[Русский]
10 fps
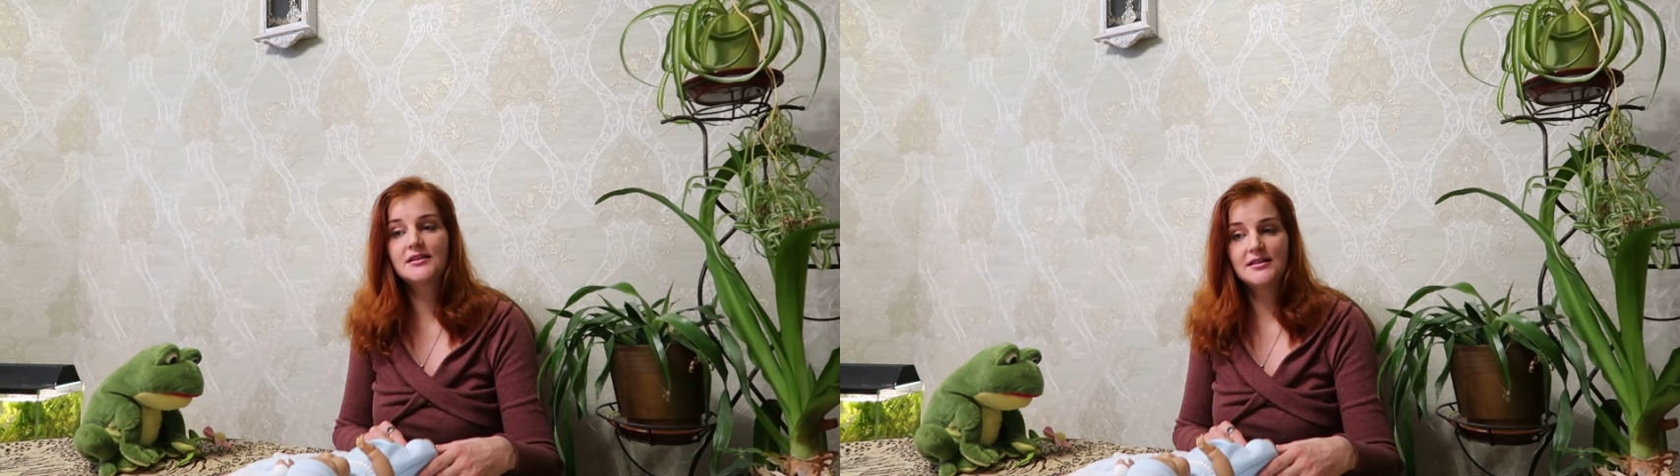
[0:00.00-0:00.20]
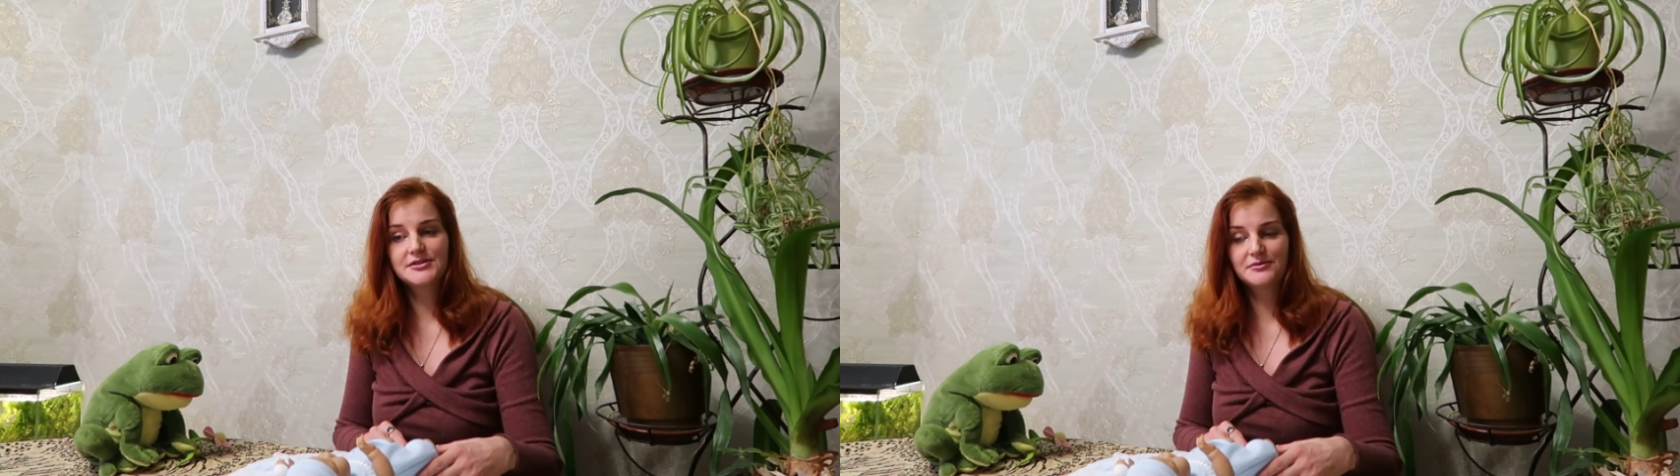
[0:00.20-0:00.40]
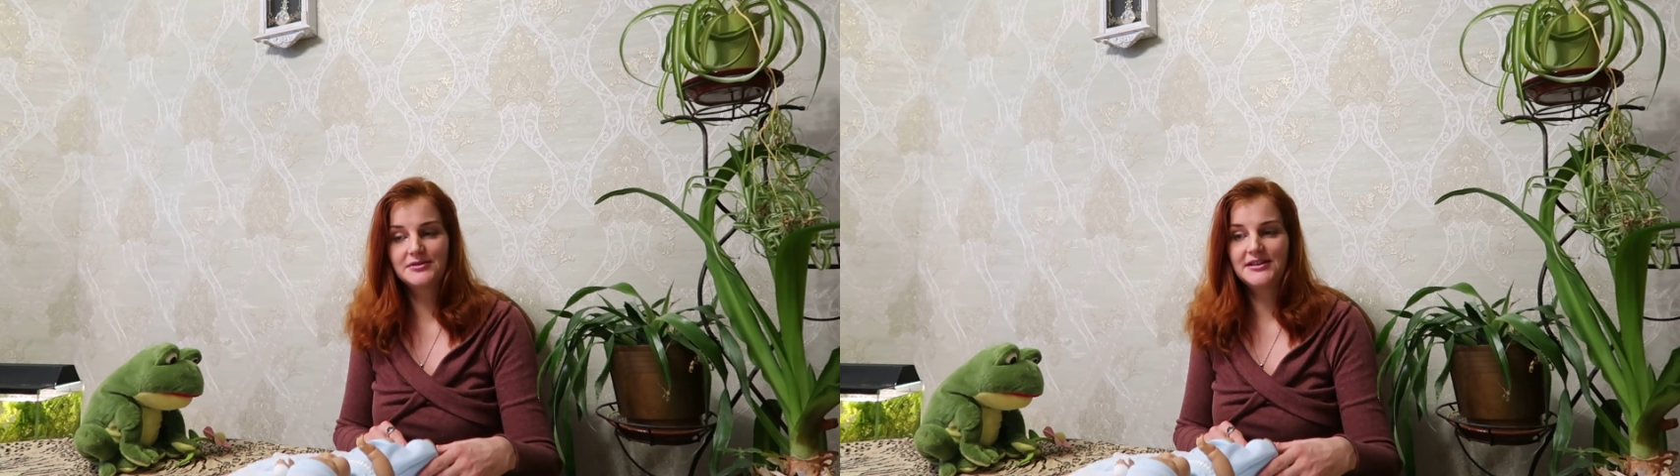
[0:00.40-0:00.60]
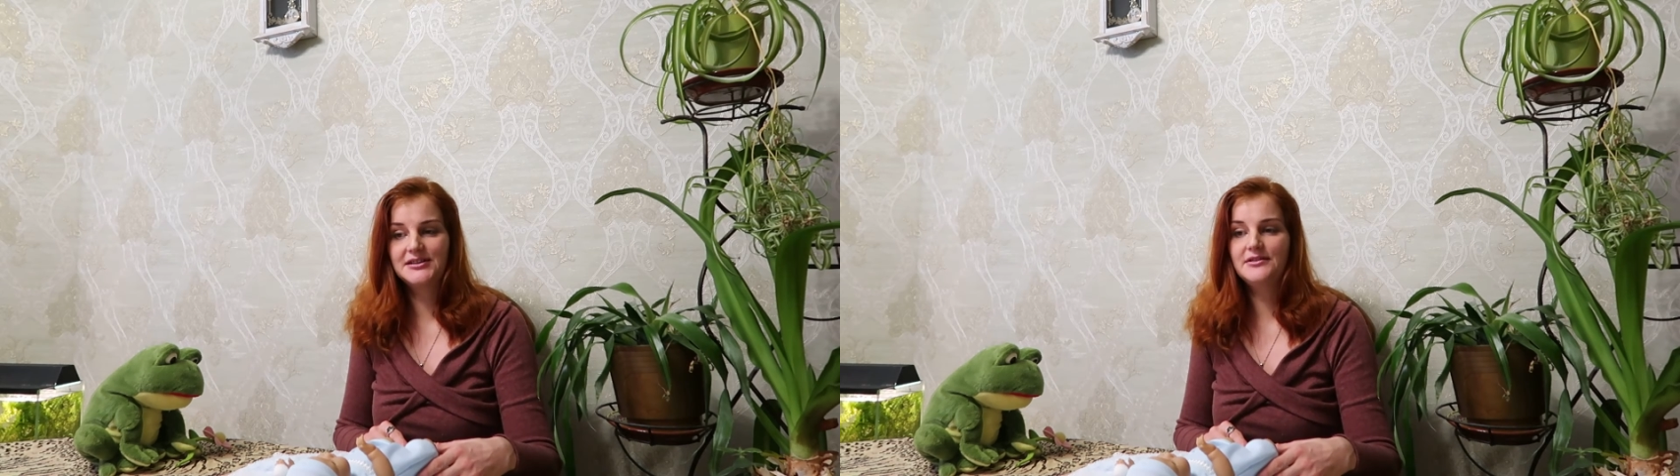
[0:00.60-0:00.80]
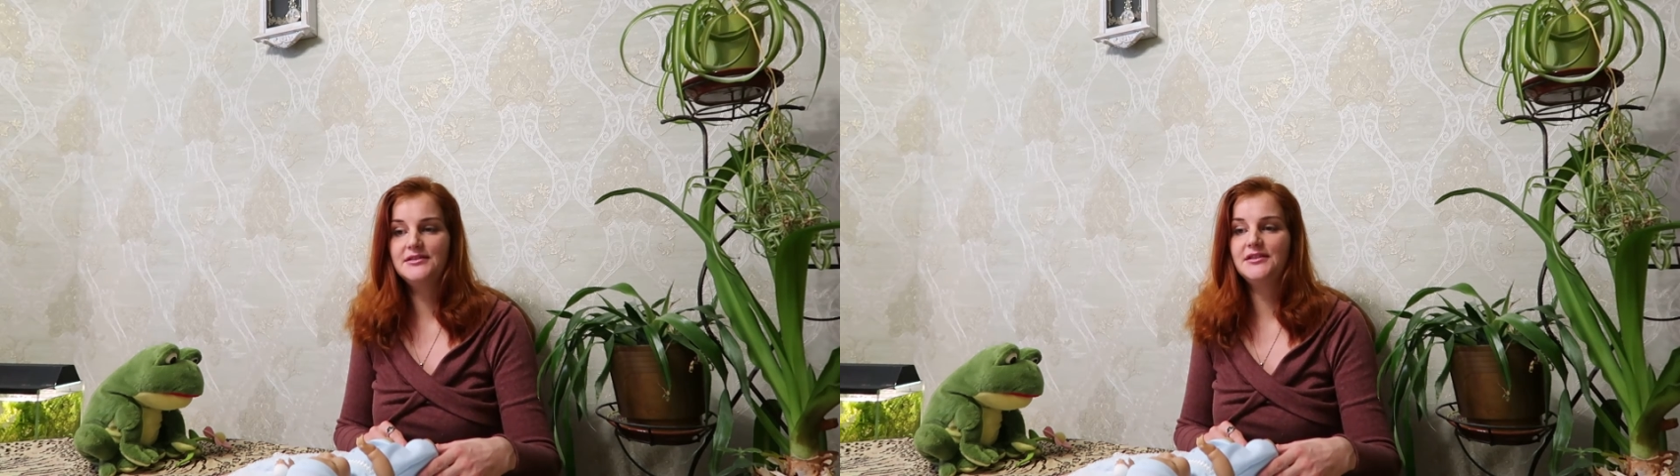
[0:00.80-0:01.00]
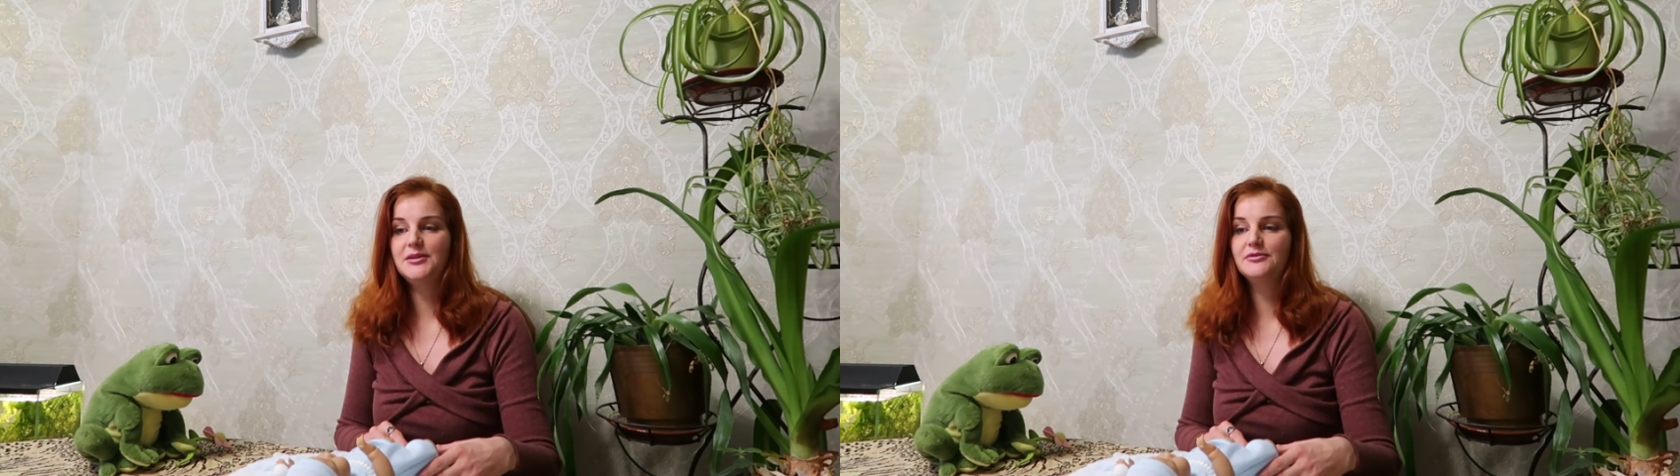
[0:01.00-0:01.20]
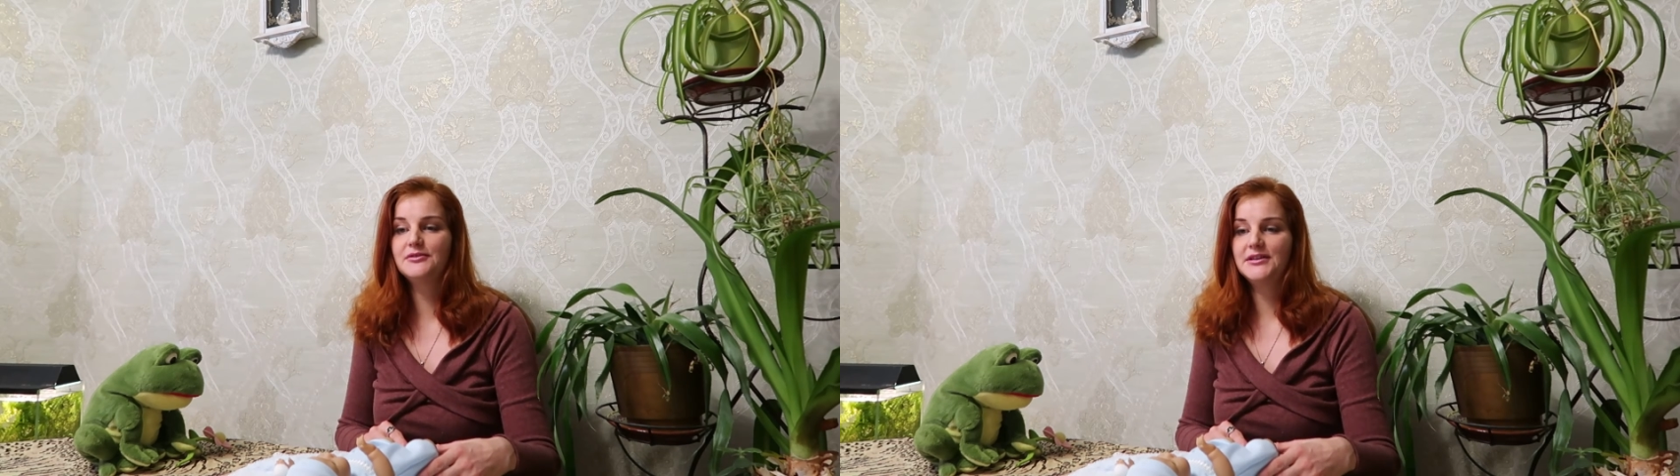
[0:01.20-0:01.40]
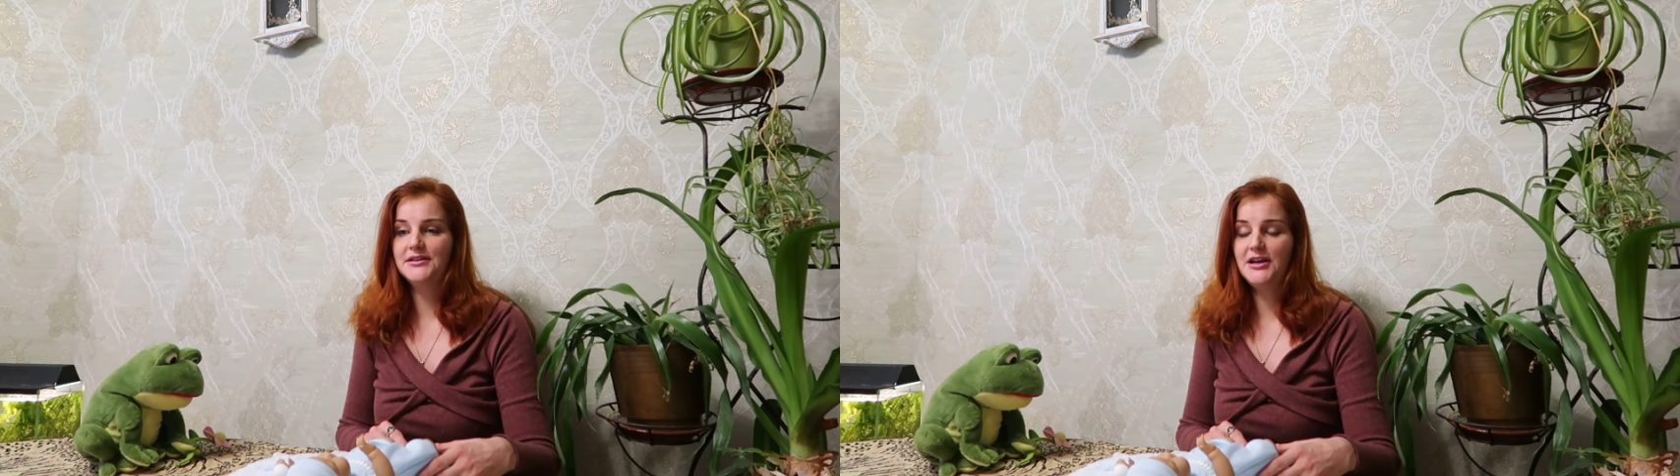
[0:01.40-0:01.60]
раз укладывайте
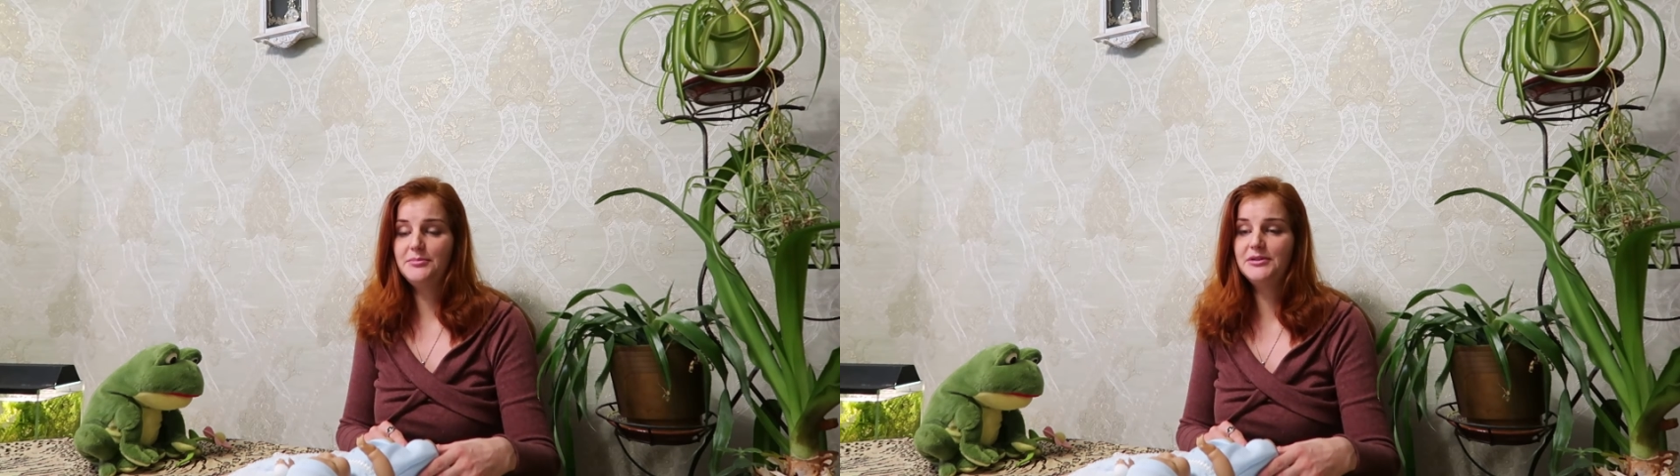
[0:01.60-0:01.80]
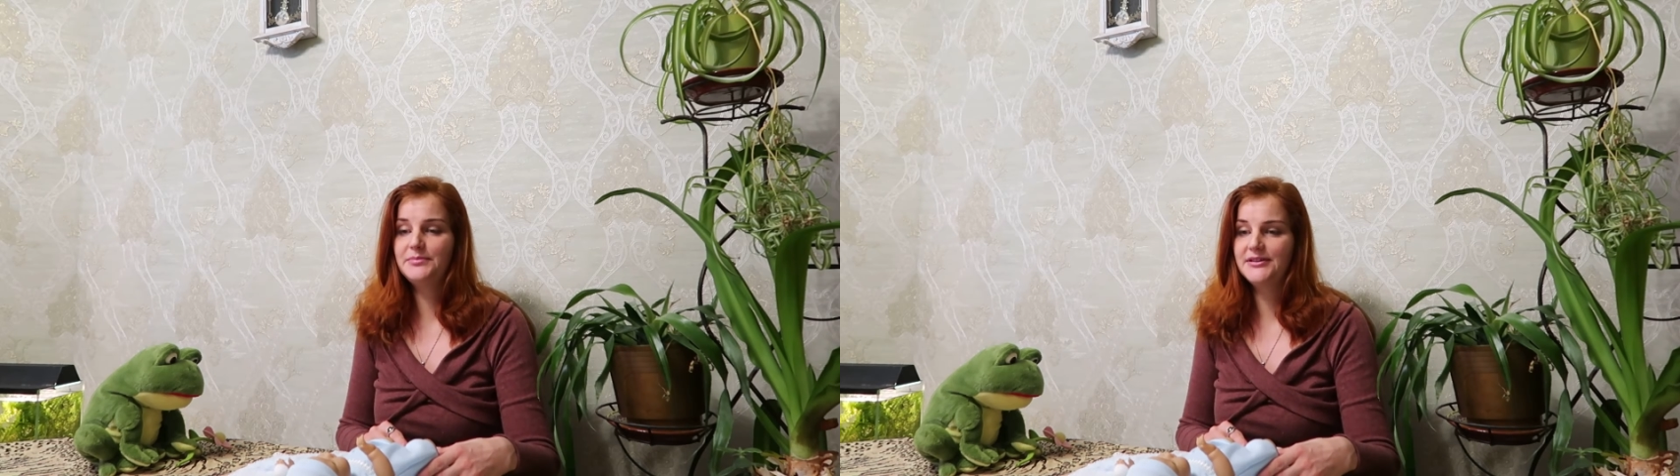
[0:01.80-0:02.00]
ребенка на пол